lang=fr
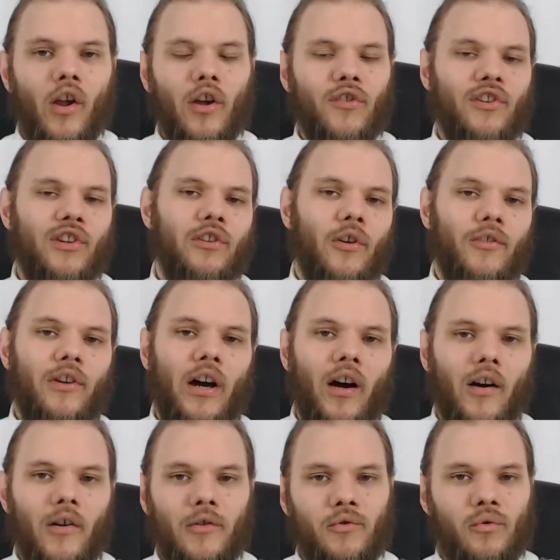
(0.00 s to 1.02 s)
et si t'en
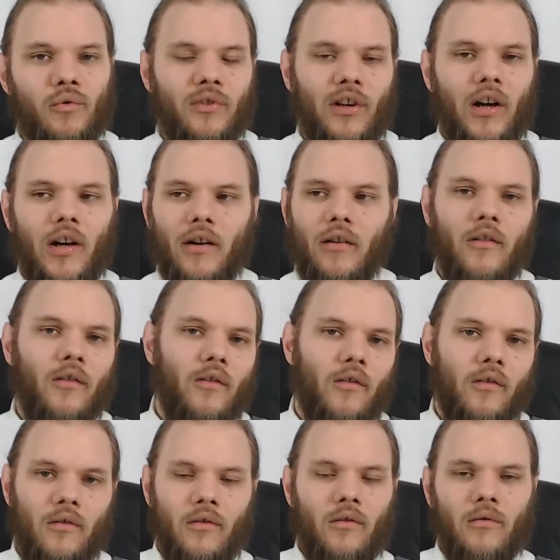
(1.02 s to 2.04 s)
as, euh, tu seras
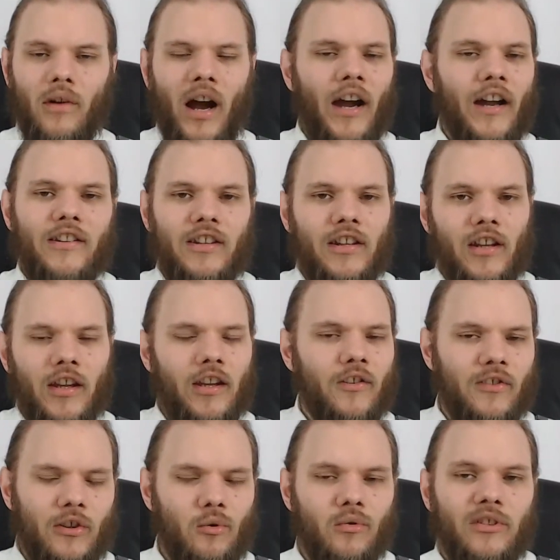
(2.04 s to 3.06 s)
euh, arrêté
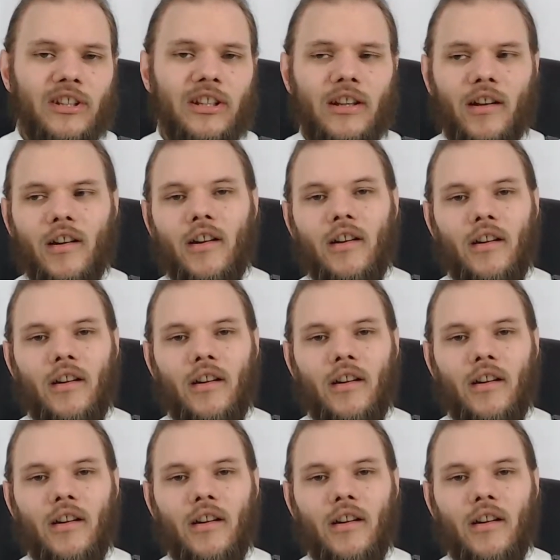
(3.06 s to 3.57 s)
exécuté.